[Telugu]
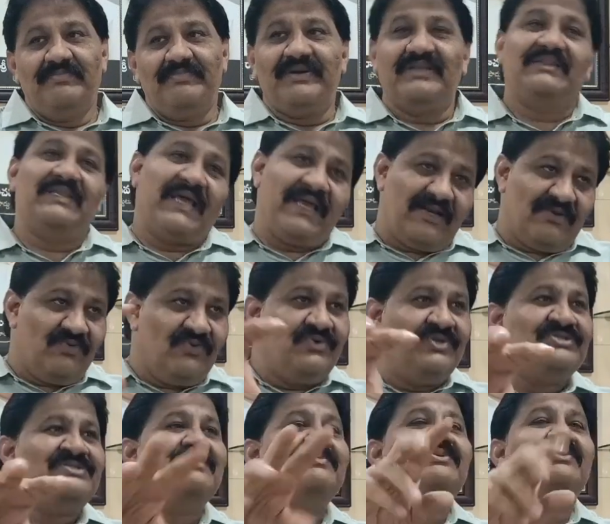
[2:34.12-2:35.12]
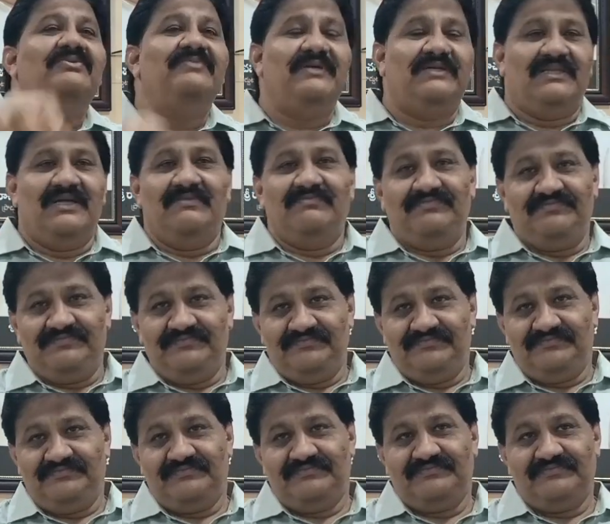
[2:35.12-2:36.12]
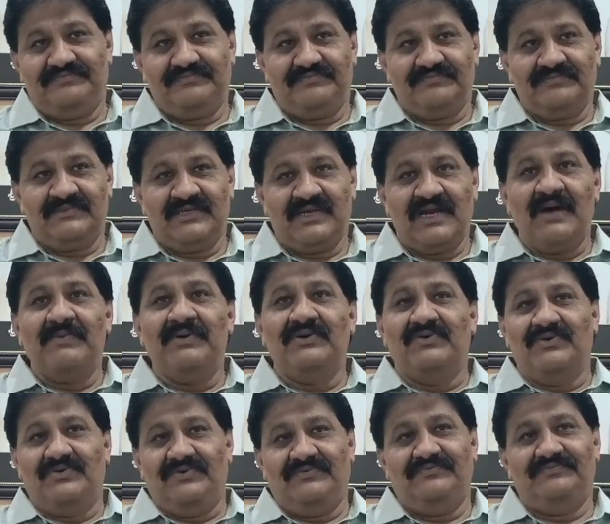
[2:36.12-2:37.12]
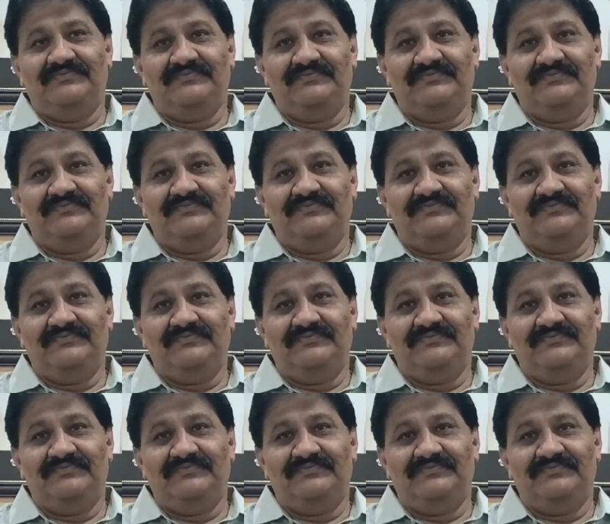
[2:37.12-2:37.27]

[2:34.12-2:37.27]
పెద్ద ఆయన నుంచే మొదలు పెడదాం కామనూరు